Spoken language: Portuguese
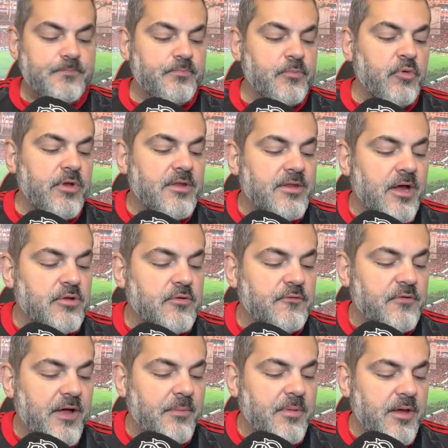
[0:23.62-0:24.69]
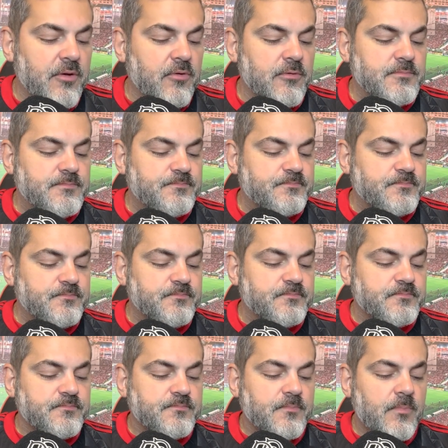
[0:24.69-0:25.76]
No entanto, o Flamengo
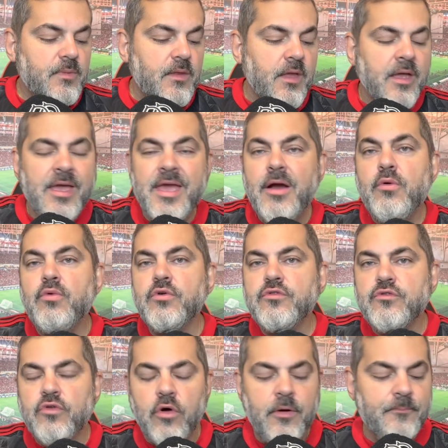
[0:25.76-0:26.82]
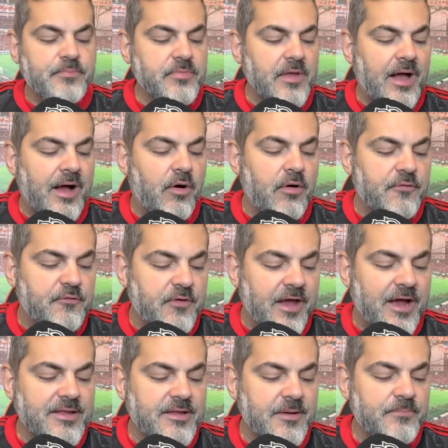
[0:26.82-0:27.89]
recusou a
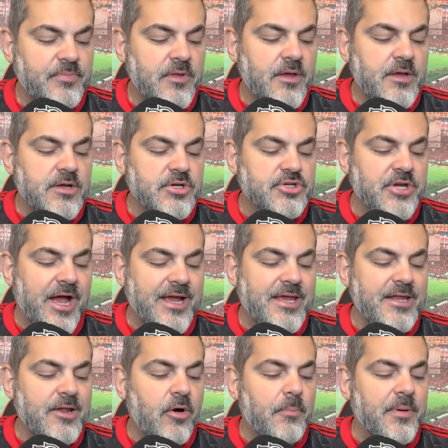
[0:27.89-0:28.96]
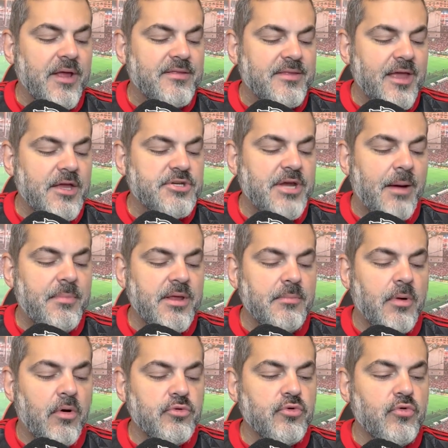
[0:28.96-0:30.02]
oferta, já que não pretende abrir
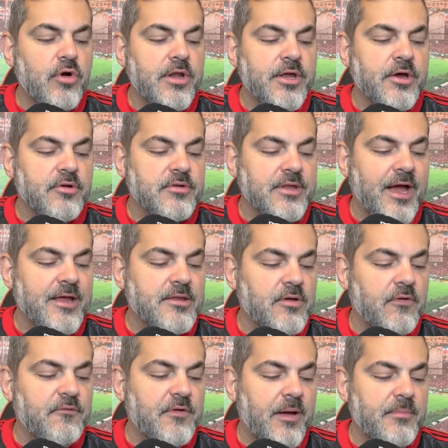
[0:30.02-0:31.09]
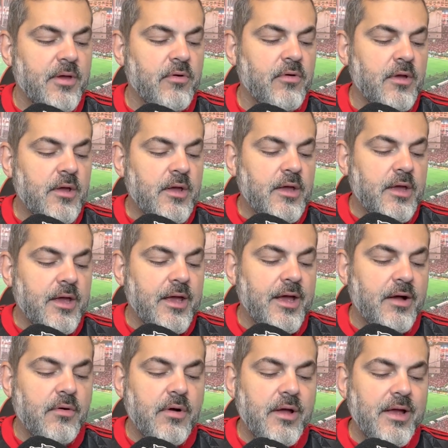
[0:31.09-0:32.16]
mão do goleiro, tá? Então o Flamengo. É,
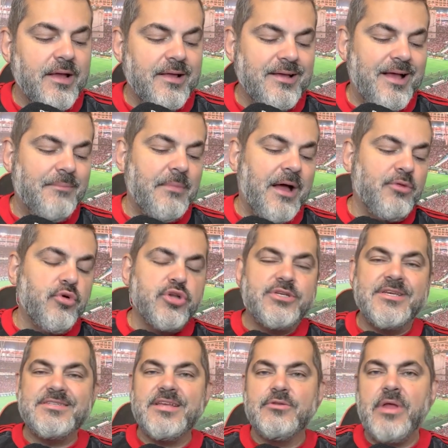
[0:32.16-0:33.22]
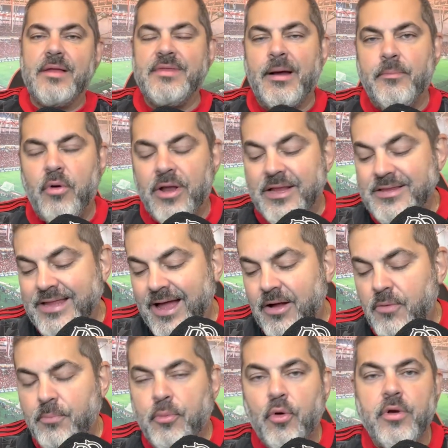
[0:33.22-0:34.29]
é, a, a, notícia da, da bola tá
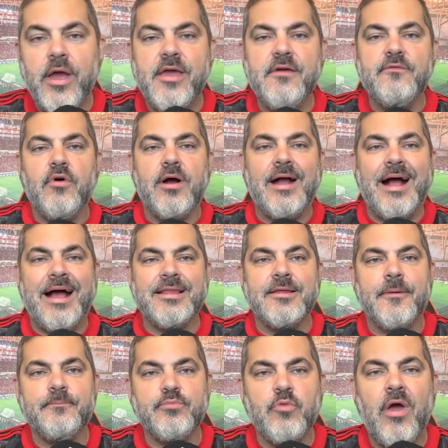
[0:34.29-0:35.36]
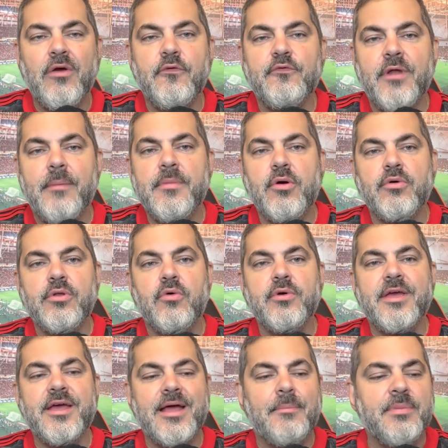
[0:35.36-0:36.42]
um pouco equivocada. Não é que o Flamengo não
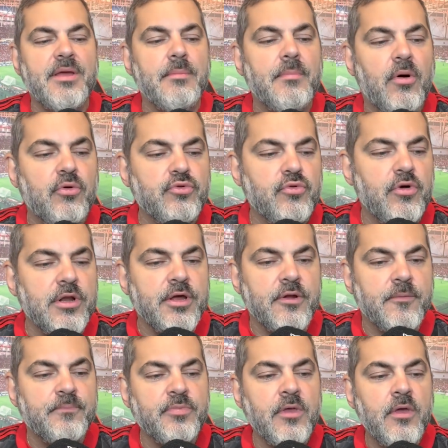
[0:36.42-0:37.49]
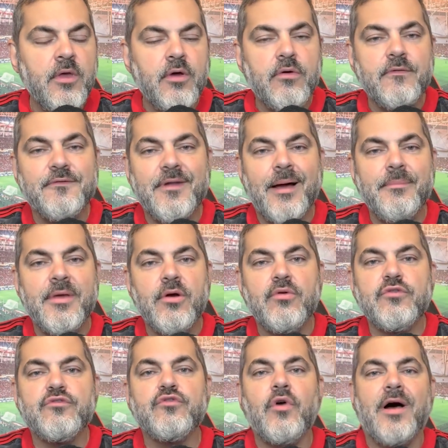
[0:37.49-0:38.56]
queira abrir mão do goleiro. O Flamengo
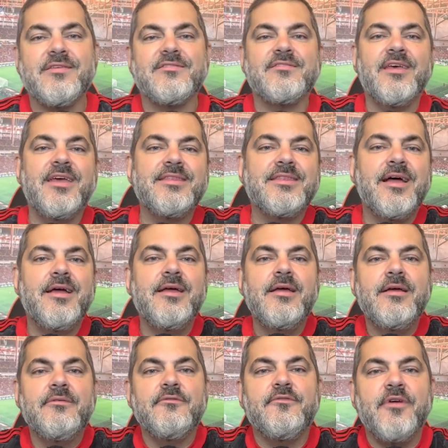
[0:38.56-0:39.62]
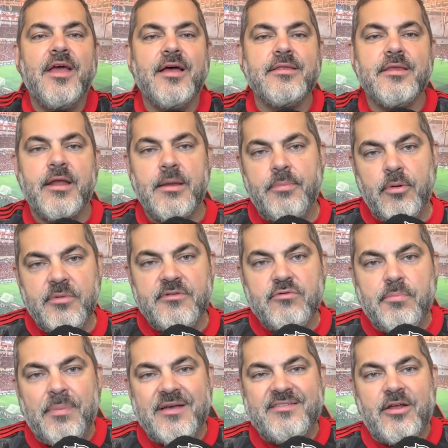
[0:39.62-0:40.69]
só aceita venda, né? Pelo menos o
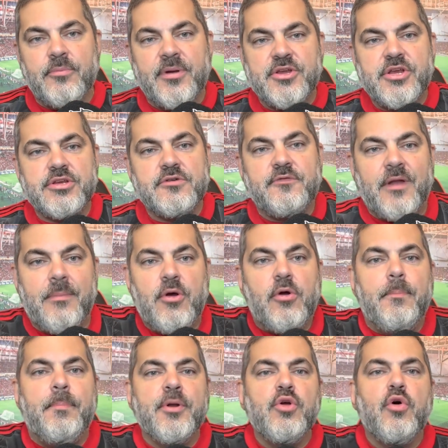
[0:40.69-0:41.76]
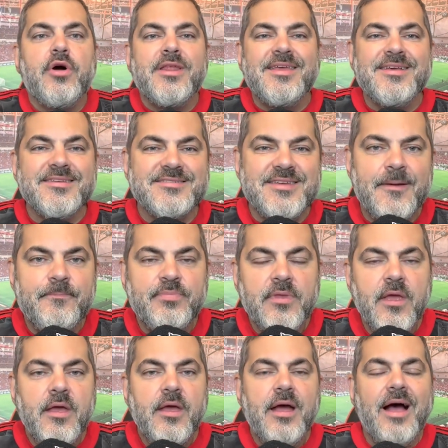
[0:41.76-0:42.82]
que passaram pra gente é que o Flamengo prioriza
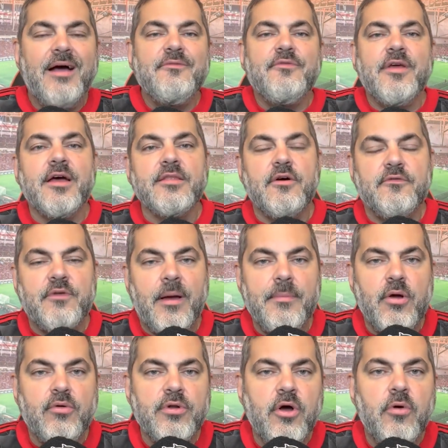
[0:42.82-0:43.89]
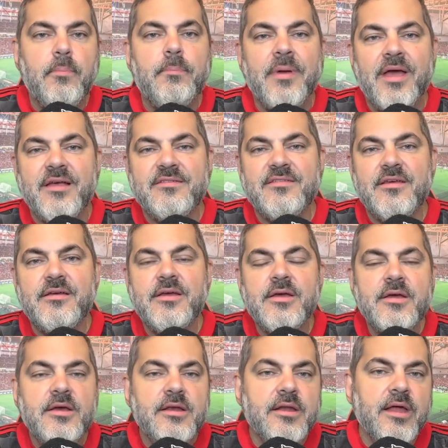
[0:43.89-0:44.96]
a venda. O Flamengo não pensa
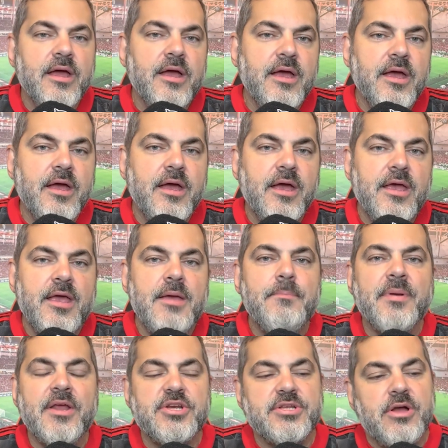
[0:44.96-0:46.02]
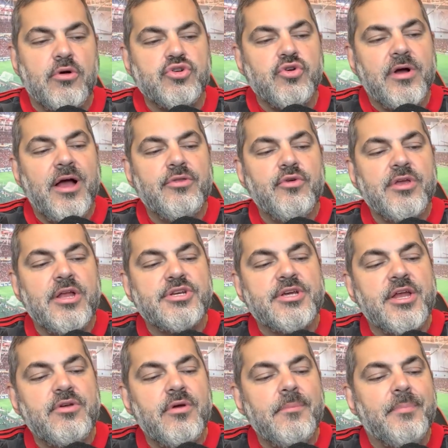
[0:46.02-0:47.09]
né, é, em emprestar o jogador. E eles
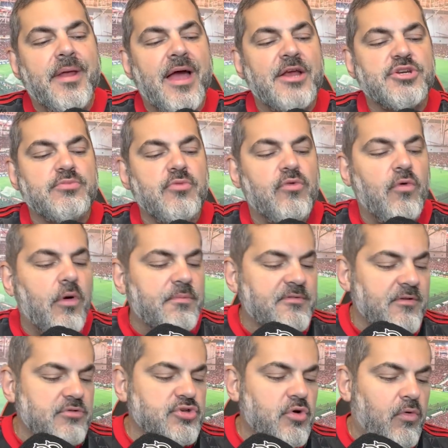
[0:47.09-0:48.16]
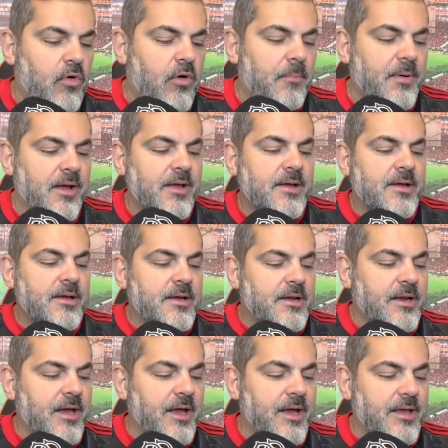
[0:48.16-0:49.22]
queriam empréstimo com opção de compra,
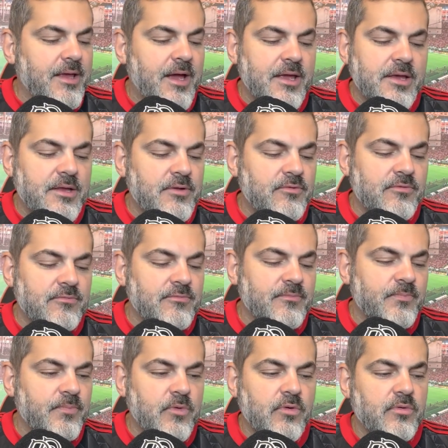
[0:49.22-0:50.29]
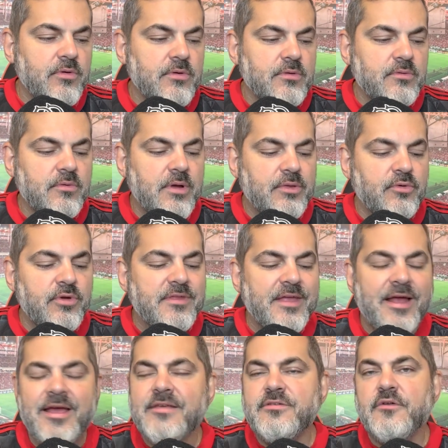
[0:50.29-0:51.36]
né? E aí não, não, não, não
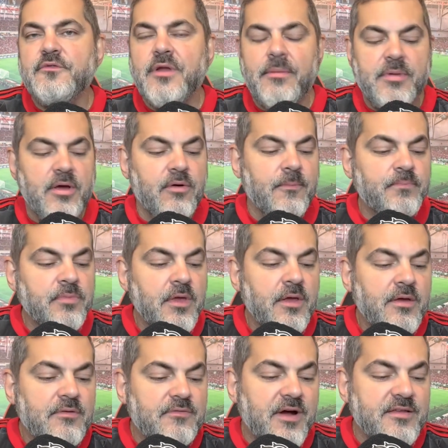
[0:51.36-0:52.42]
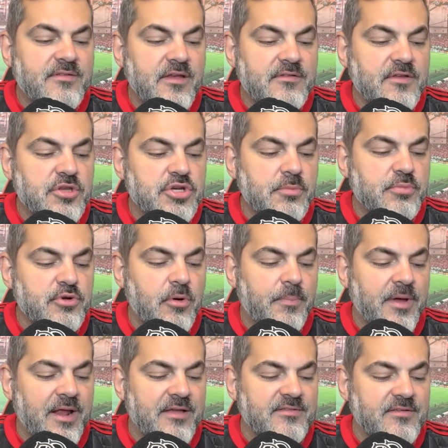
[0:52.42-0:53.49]
interessa ao Flamengo fazer esse tipo de
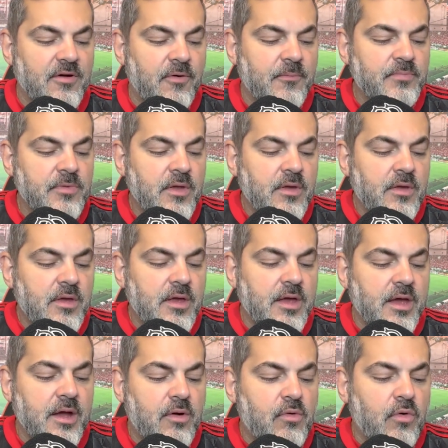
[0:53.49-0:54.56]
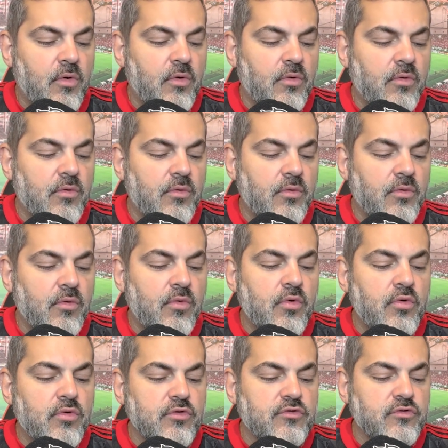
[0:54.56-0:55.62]
operação é, com
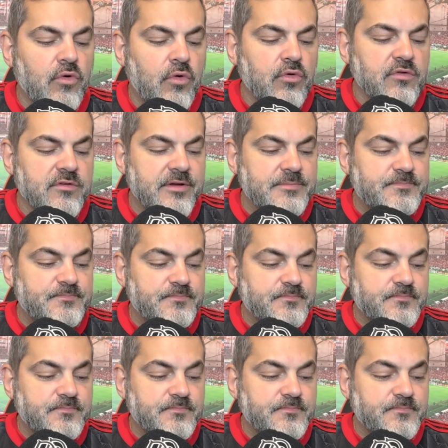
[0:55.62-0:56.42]
o Hugo Souza.